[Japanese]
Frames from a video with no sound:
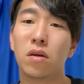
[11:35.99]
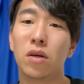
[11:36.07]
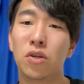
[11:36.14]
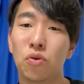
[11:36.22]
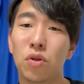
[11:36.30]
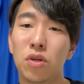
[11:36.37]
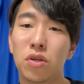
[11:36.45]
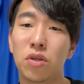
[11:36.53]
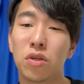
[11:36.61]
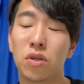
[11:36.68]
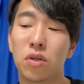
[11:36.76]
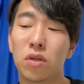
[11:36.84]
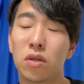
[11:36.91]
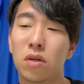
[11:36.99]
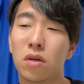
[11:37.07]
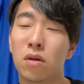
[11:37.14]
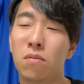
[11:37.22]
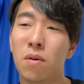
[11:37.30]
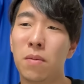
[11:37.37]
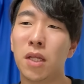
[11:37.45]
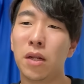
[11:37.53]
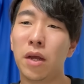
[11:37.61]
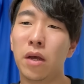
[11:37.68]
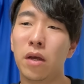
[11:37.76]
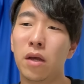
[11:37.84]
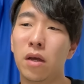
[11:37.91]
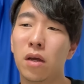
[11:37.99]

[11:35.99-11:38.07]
以上です。まあまたね、